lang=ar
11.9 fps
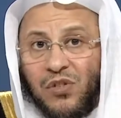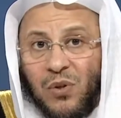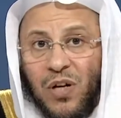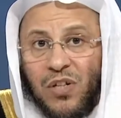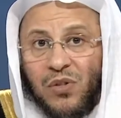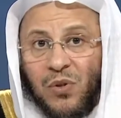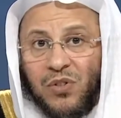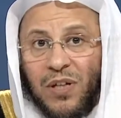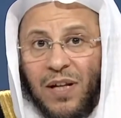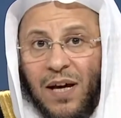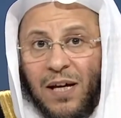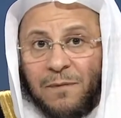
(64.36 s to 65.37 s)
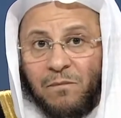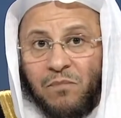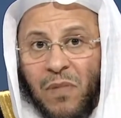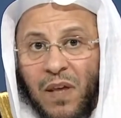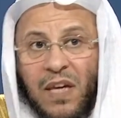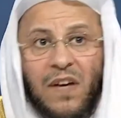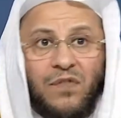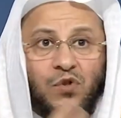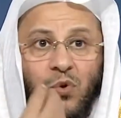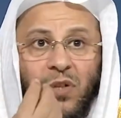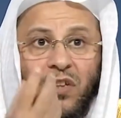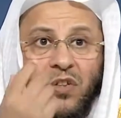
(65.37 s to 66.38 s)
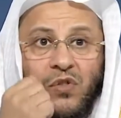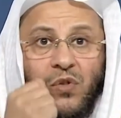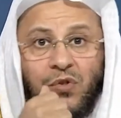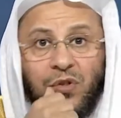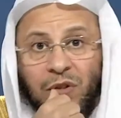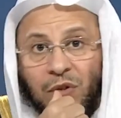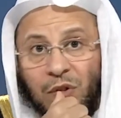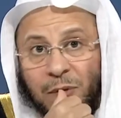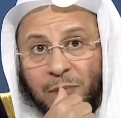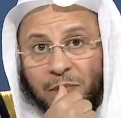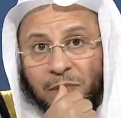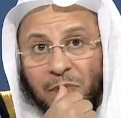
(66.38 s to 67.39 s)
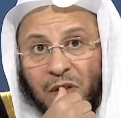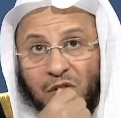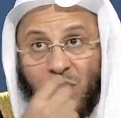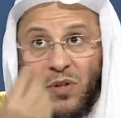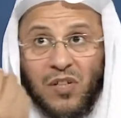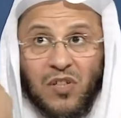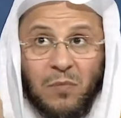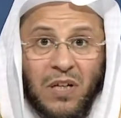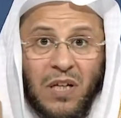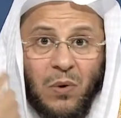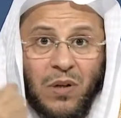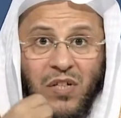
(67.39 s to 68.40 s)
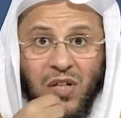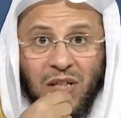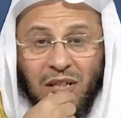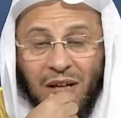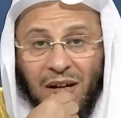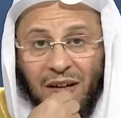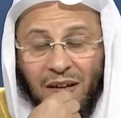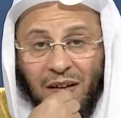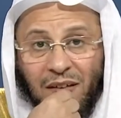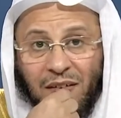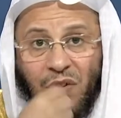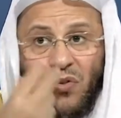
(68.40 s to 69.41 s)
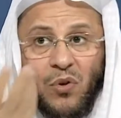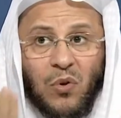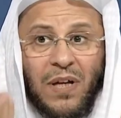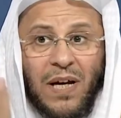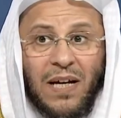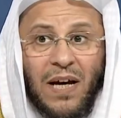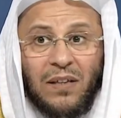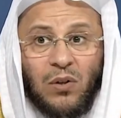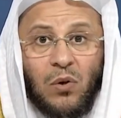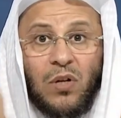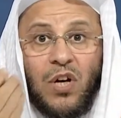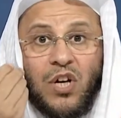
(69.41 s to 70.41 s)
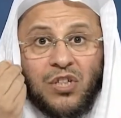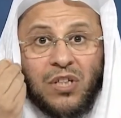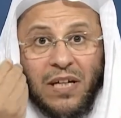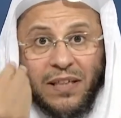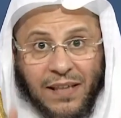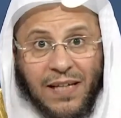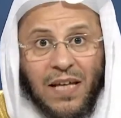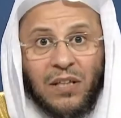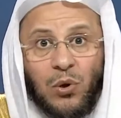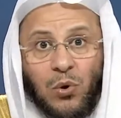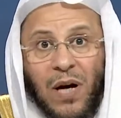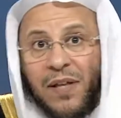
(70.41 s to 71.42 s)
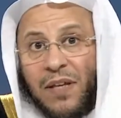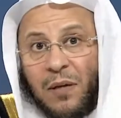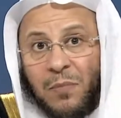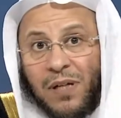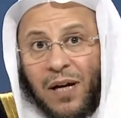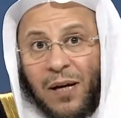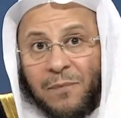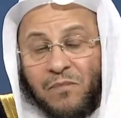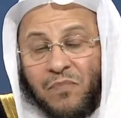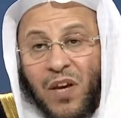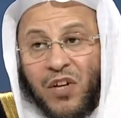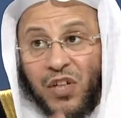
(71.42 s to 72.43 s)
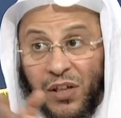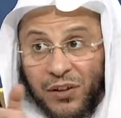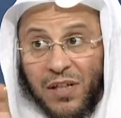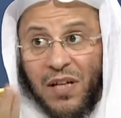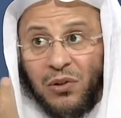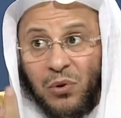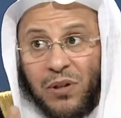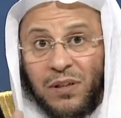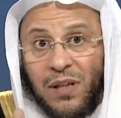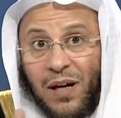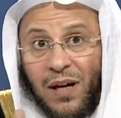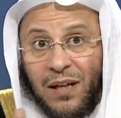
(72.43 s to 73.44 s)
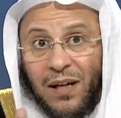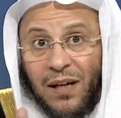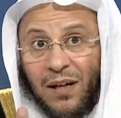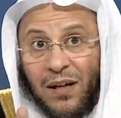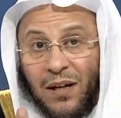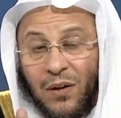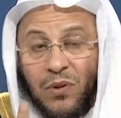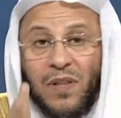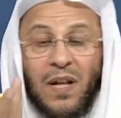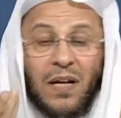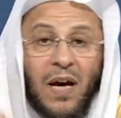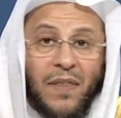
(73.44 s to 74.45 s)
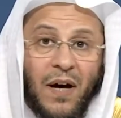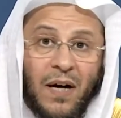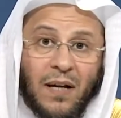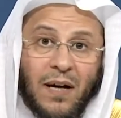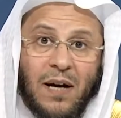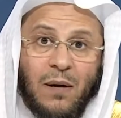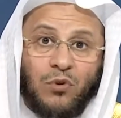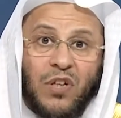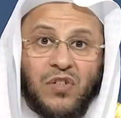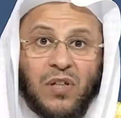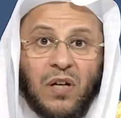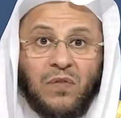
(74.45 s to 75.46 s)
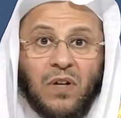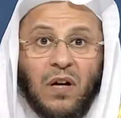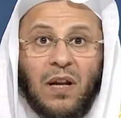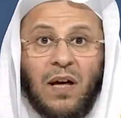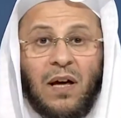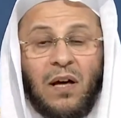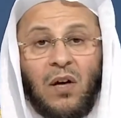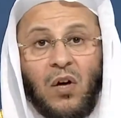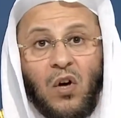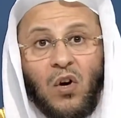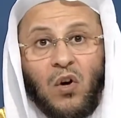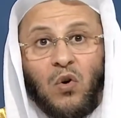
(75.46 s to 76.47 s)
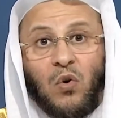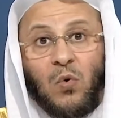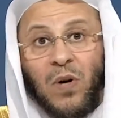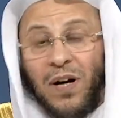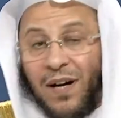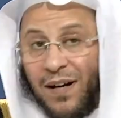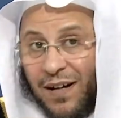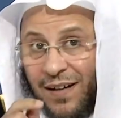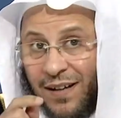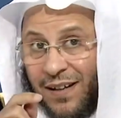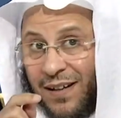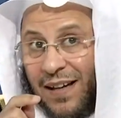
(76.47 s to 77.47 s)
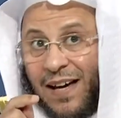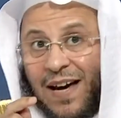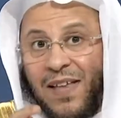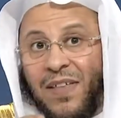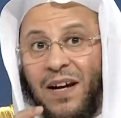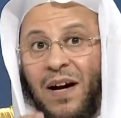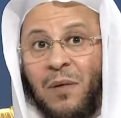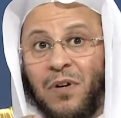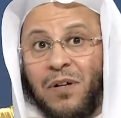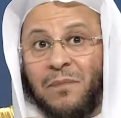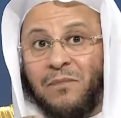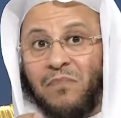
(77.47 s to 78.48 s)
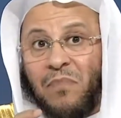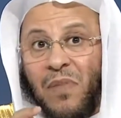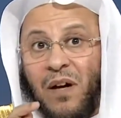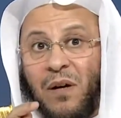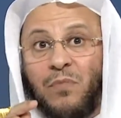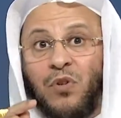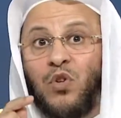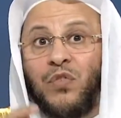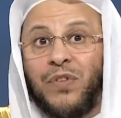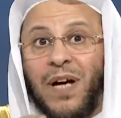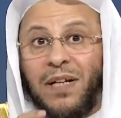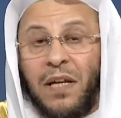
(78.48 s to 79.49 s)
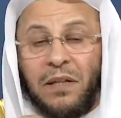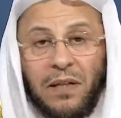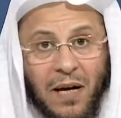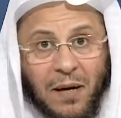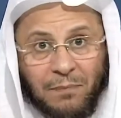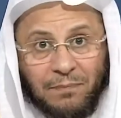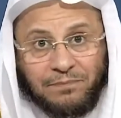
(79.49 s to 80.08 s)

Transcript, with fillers: الزوجة الآن كيف صورة الزوج عندهم صورة جميلة ولا سيئة ينظرون على أنه شيطنته هذه المرأة شيطنته عند أهلها ولذلك هذا حرام وتستغفر الله وهذا الأمر من كفران النعم